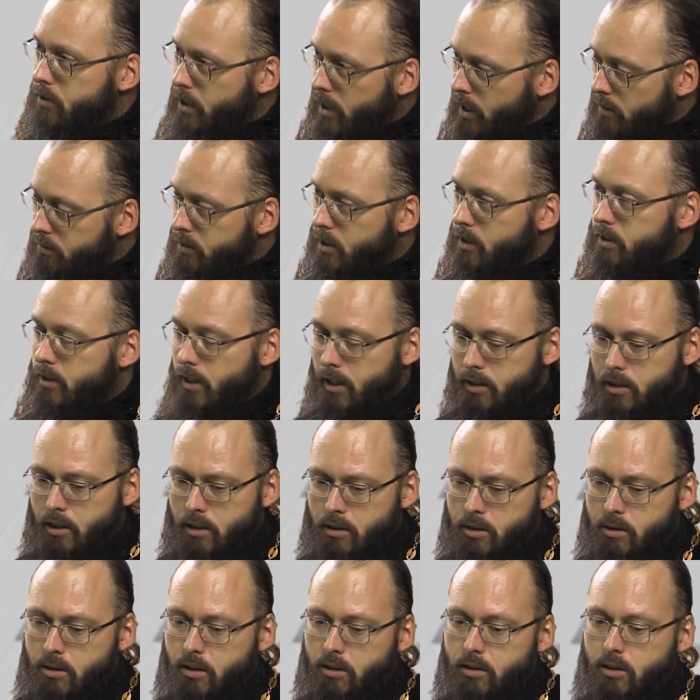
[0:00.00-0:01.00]
в древних
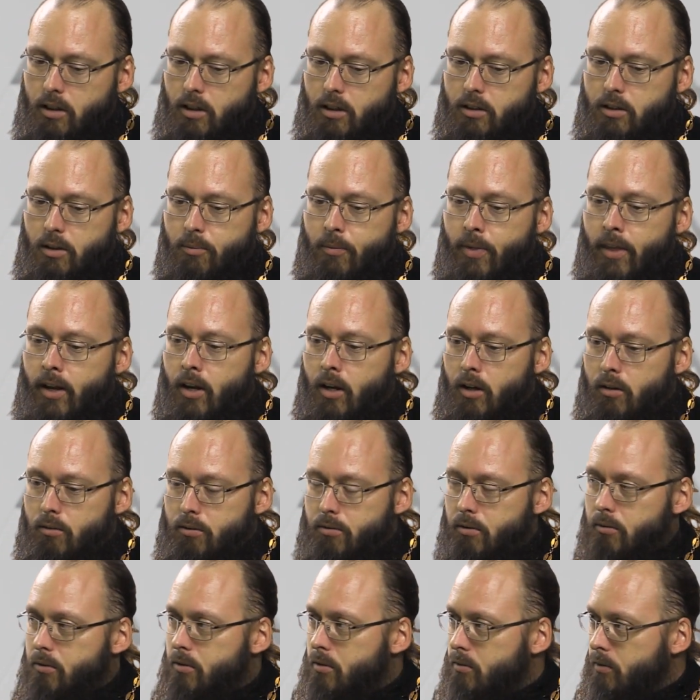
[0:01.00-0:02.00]
традициях, да, там,
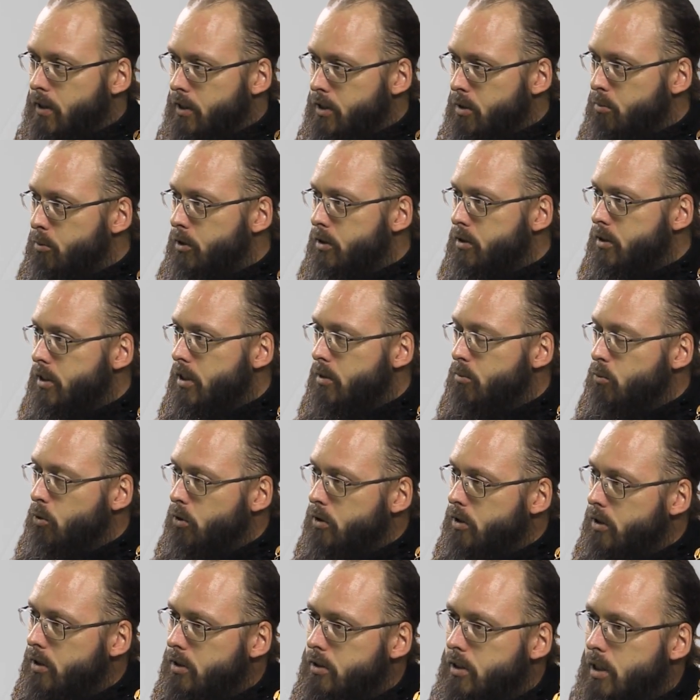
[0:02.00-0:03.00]
в, в свадебных
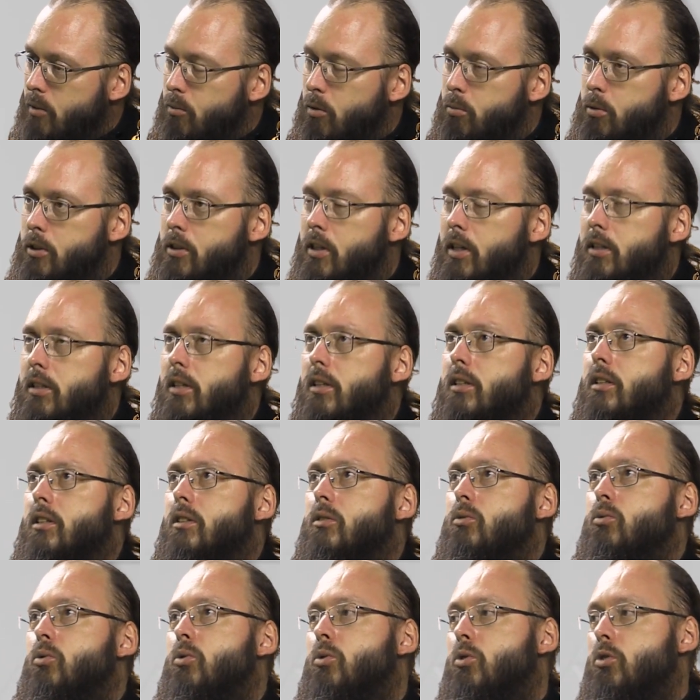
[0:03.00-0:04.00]
церемониях, там
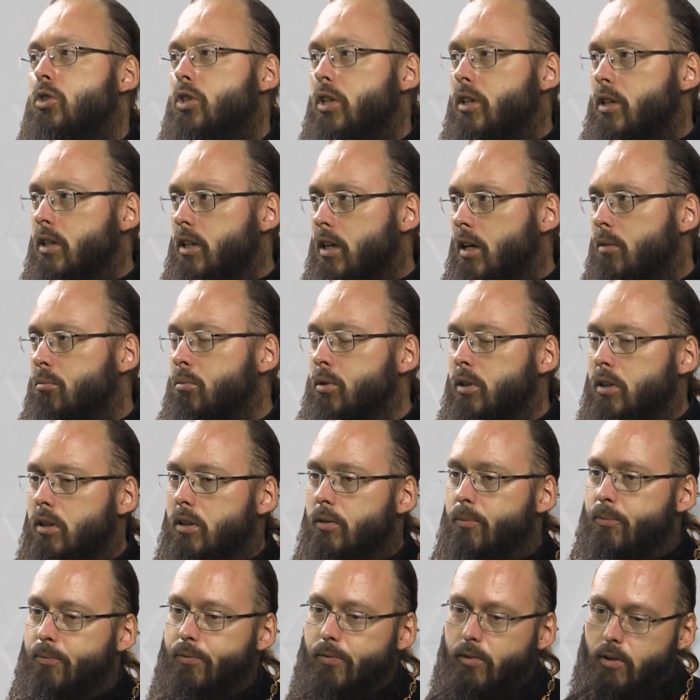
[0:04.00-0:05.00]
обязательно у жениха
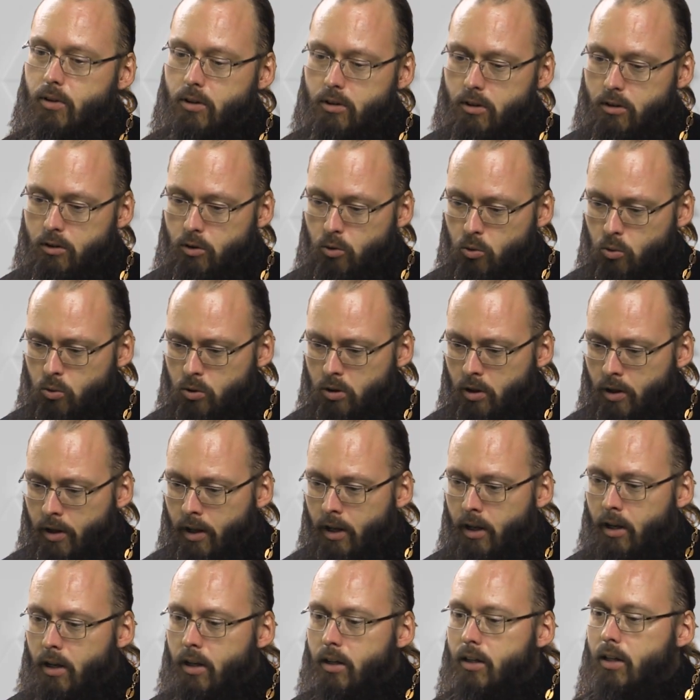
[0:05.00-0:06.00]
был э, друг,
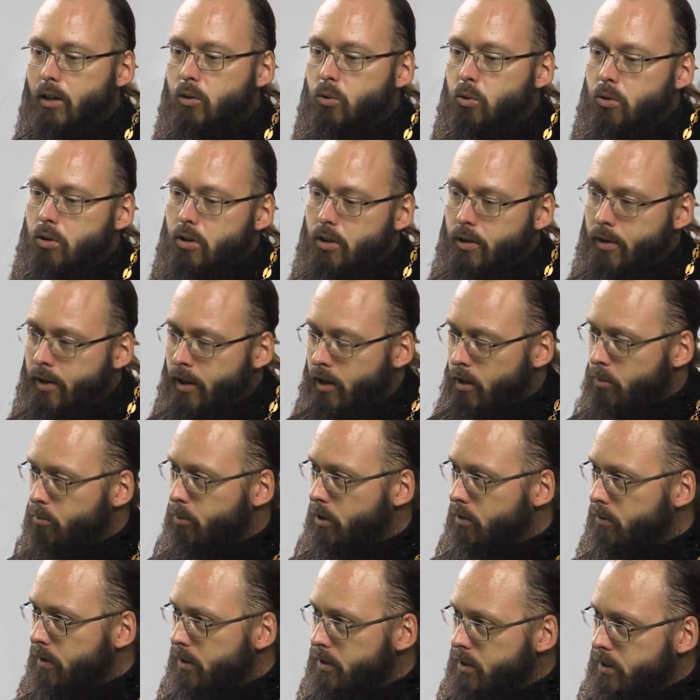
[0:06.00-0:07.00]
который
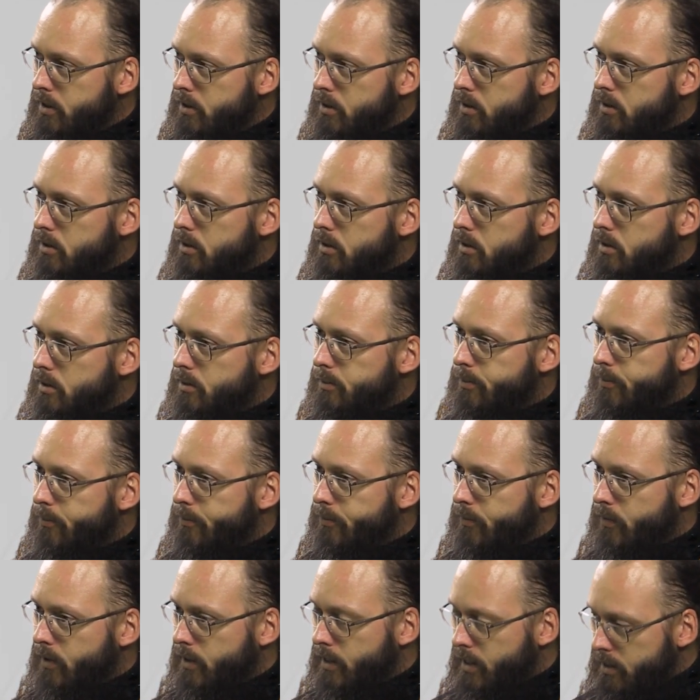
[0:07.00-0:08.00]
приводил э,
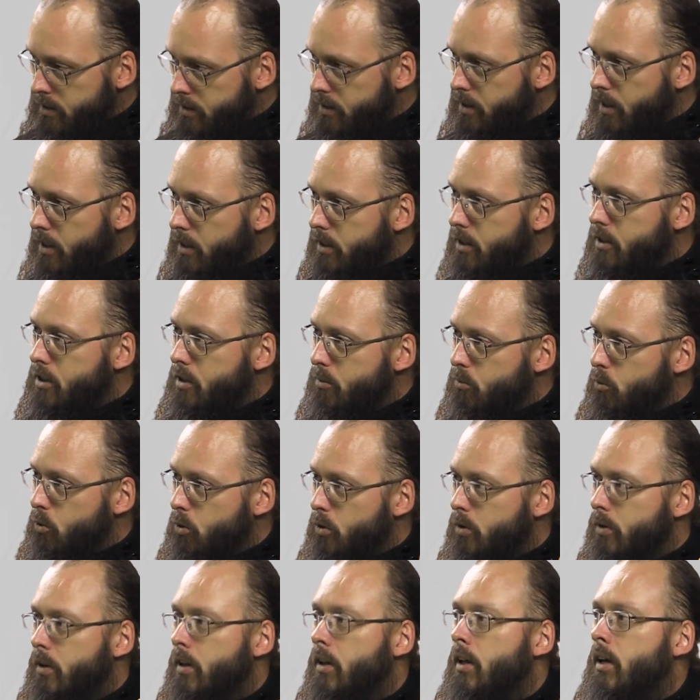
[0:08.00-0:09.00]
гостей к
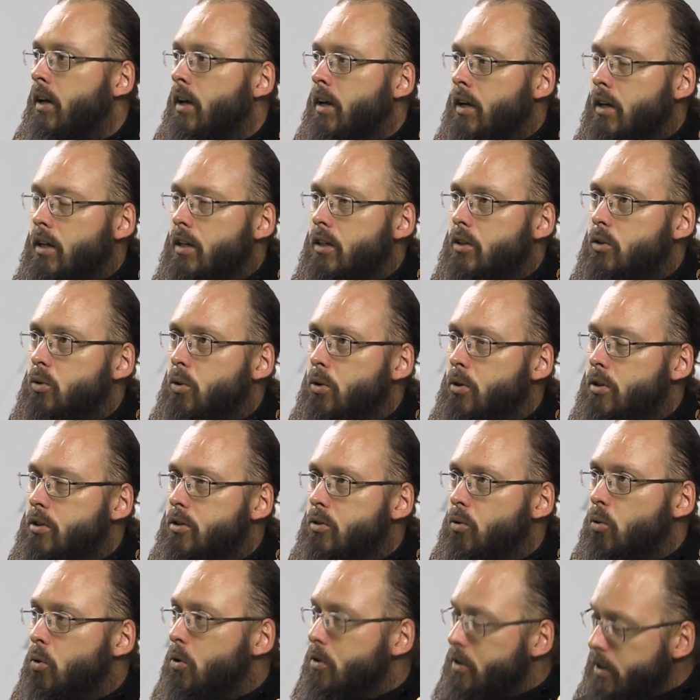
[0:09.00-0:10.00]
нему. То
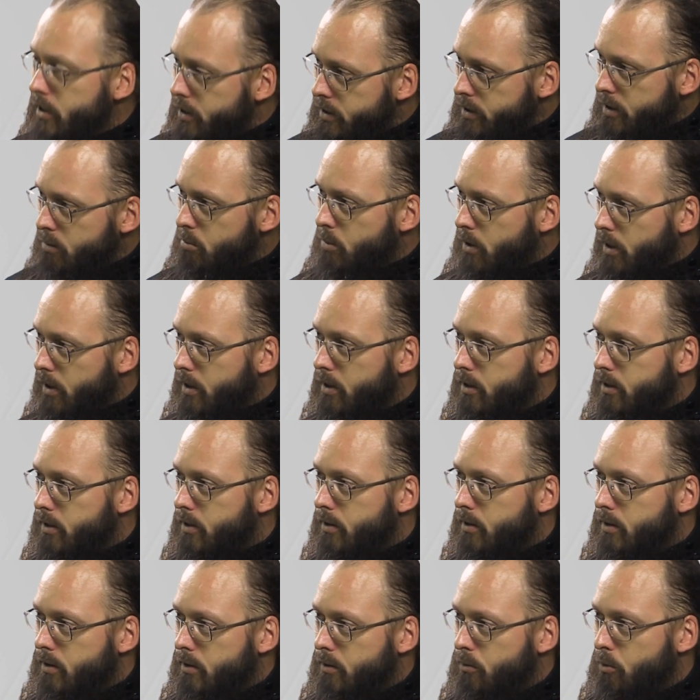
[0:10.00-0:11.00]
есть он не к себе
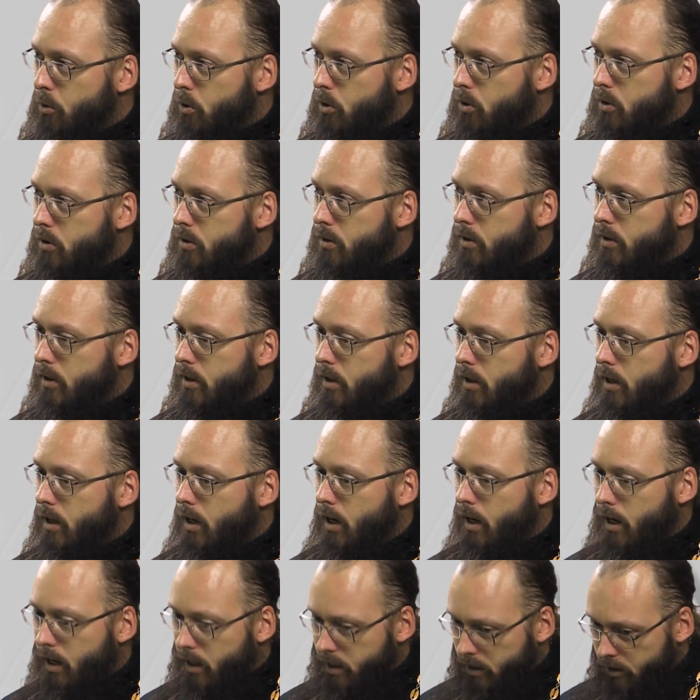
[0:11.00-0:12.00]
вел,
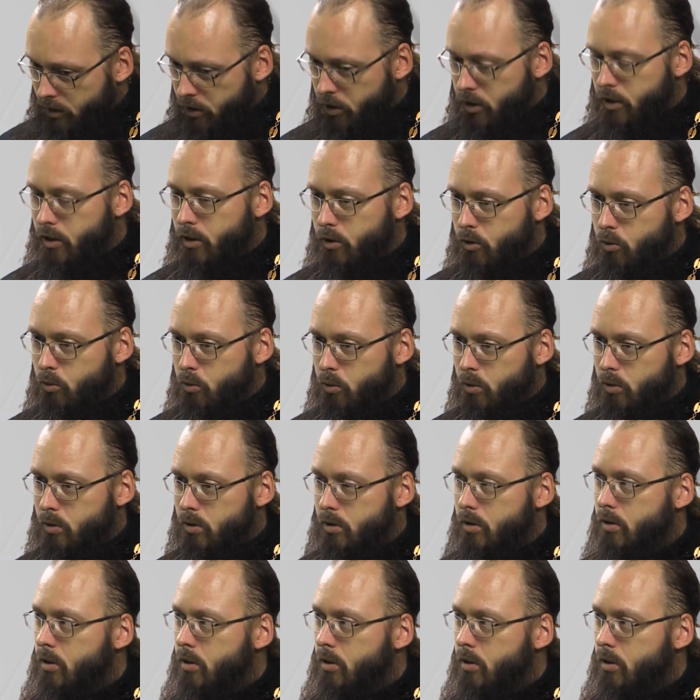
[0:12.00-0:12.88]
а к жениху.